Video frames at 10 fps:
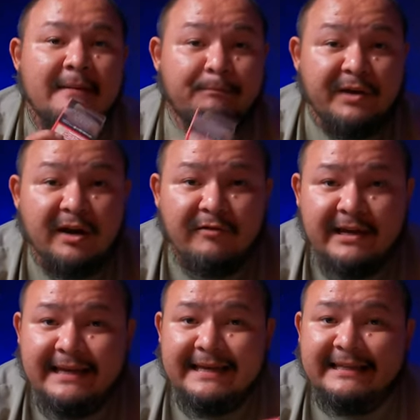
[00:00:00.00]

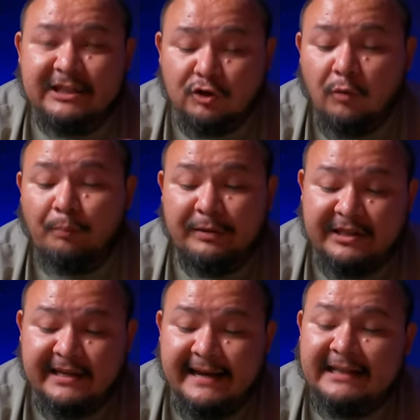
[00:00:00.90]
Первый из
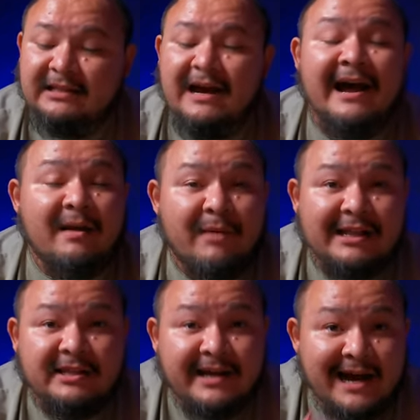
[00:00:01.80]
топ-5 это
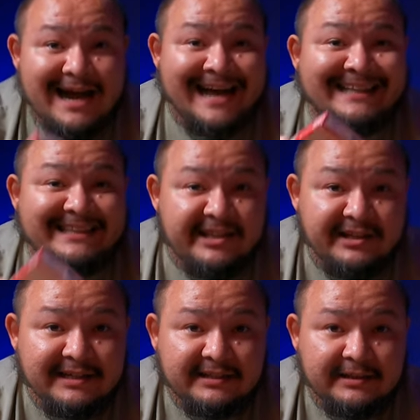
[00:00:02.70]
ароматика
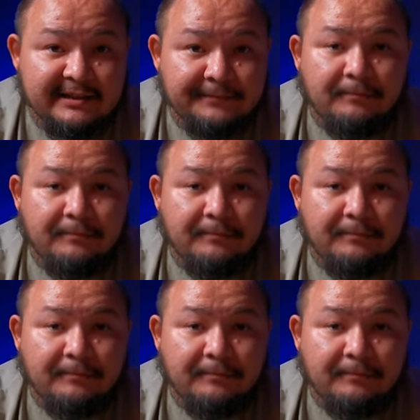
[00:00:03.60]
11.